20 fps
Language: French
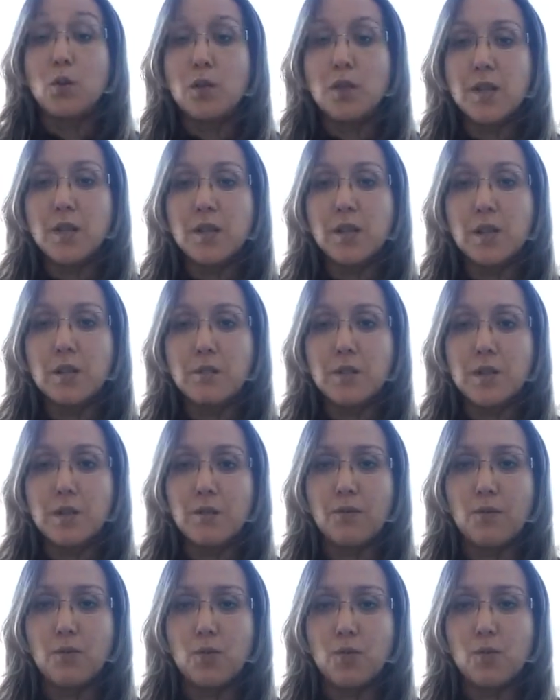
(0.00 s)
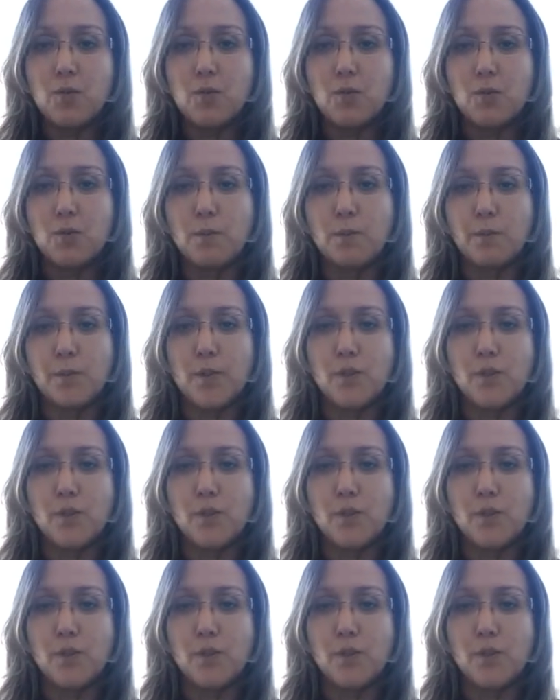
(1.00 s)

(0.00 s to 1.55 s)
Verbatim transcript: le descriptif de YouTube.